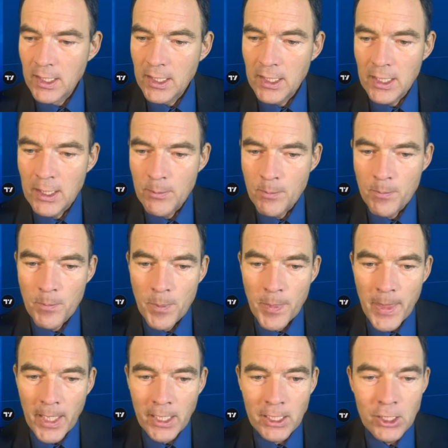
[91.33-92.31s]
im
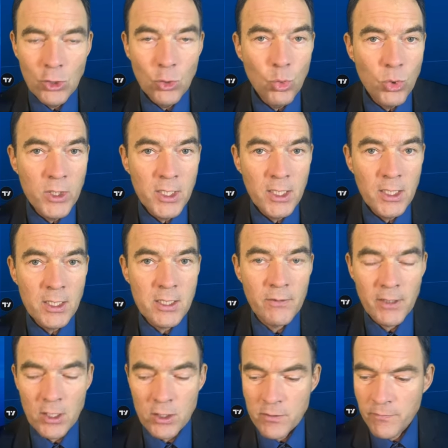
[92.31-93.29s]
Juni
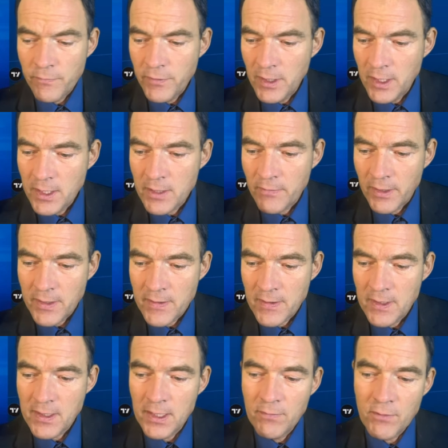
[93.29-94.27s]

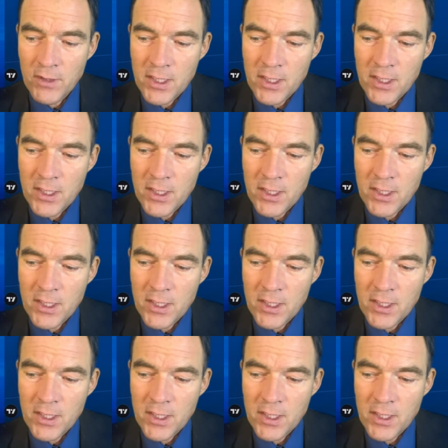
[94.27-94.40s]
2024 sehen wir,